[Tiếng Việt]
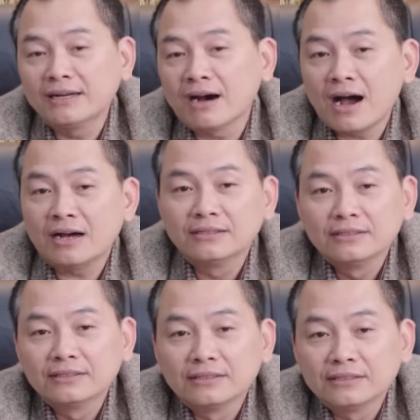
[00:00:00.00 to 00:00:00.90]
tí nữa
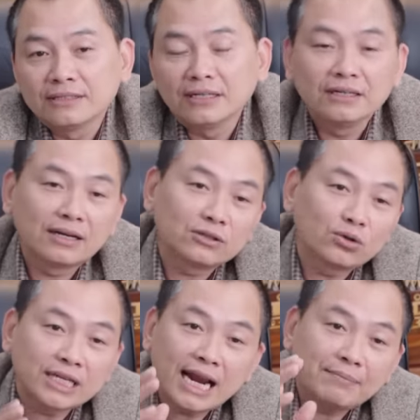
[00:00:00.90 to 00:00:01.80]
thì
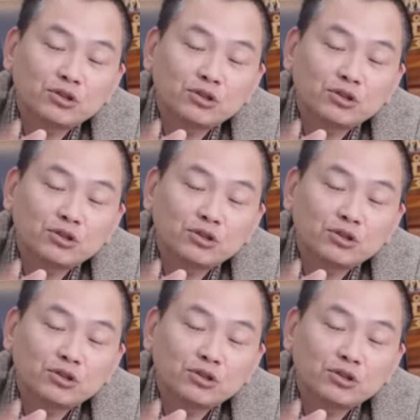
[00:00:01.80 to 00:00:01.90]
tôi sẽ